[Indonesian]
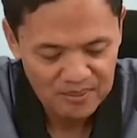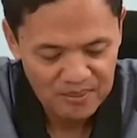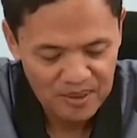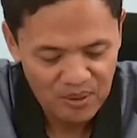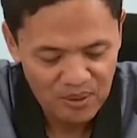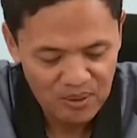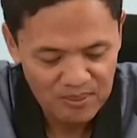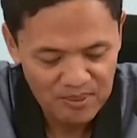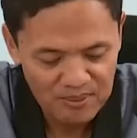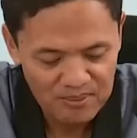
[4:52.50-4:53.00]

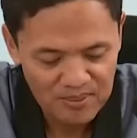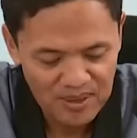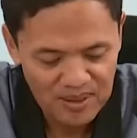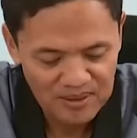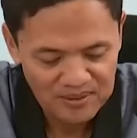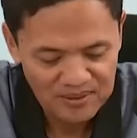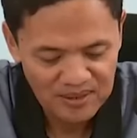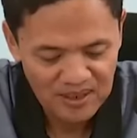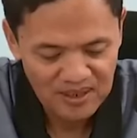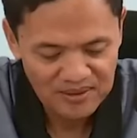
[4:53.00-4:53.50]
bahwa
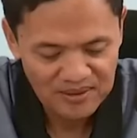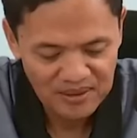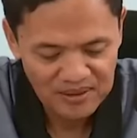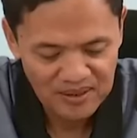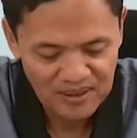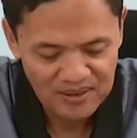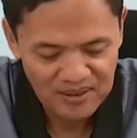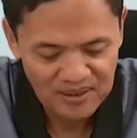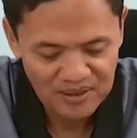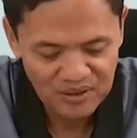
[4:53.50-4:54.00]
memang telah
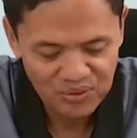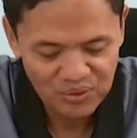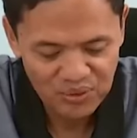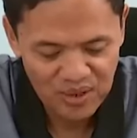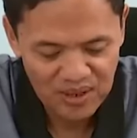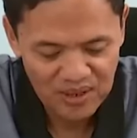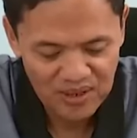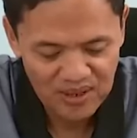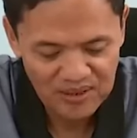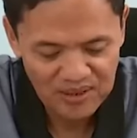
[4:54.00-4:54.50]
terjadi
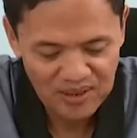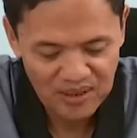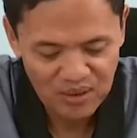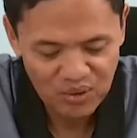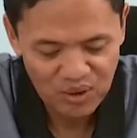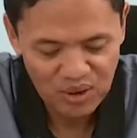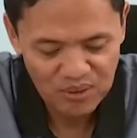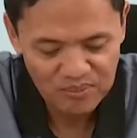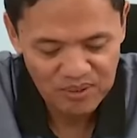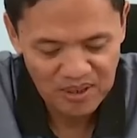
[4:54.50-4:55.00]
kecurangan yang
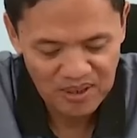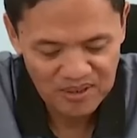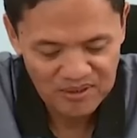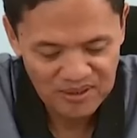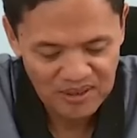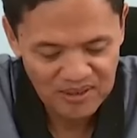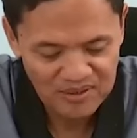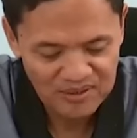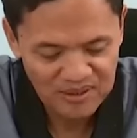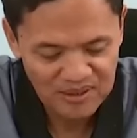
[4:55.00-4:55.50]
luar
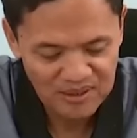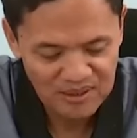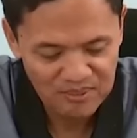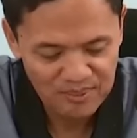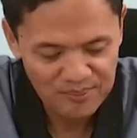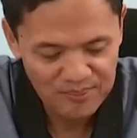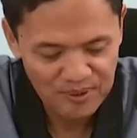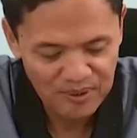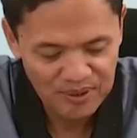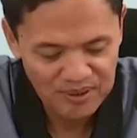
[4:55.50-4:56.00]
biasa sehingga
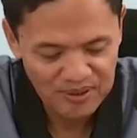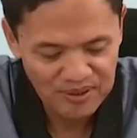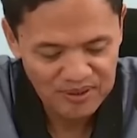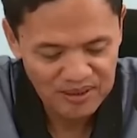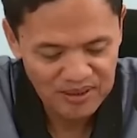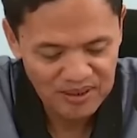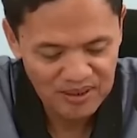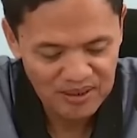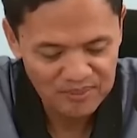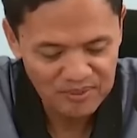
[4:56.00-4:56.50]
pemilu ini
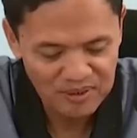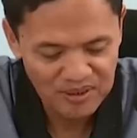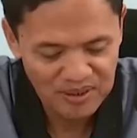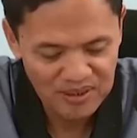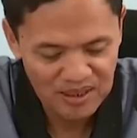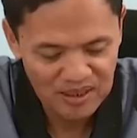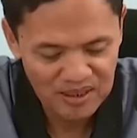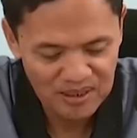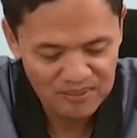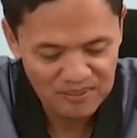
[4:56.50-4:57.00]
tidak bisa
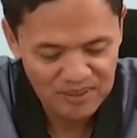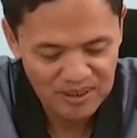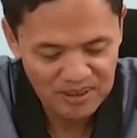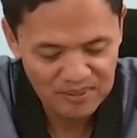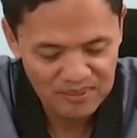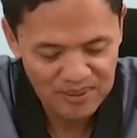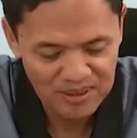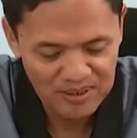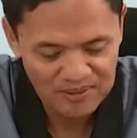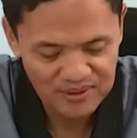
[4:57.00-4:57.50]
dianggap
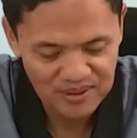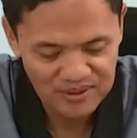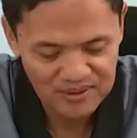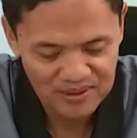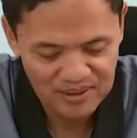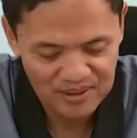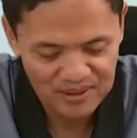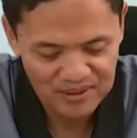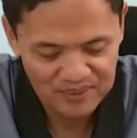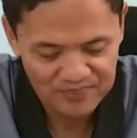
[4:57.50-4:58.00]
baik-baik
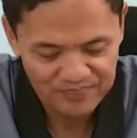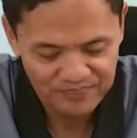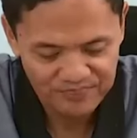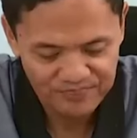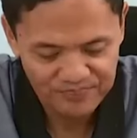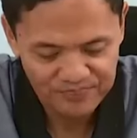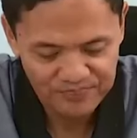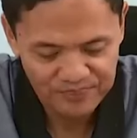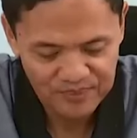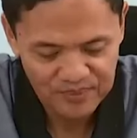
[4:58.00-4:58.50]
saja.
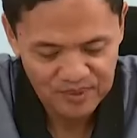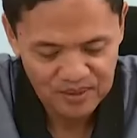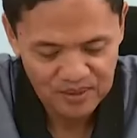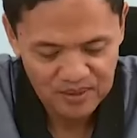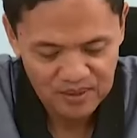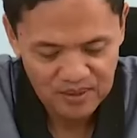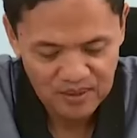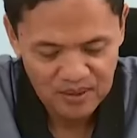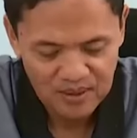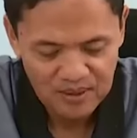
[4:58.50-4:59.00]

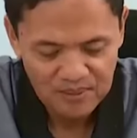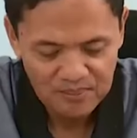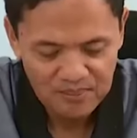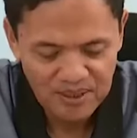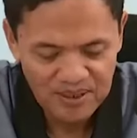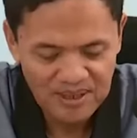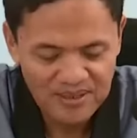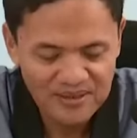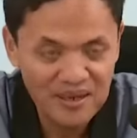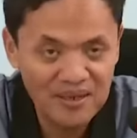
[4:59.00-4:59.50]

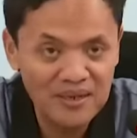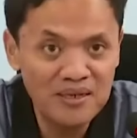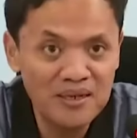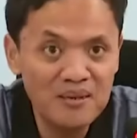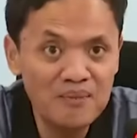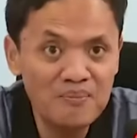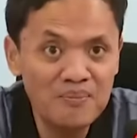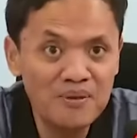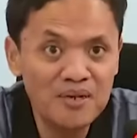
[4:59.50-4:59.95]
Pernyataan ini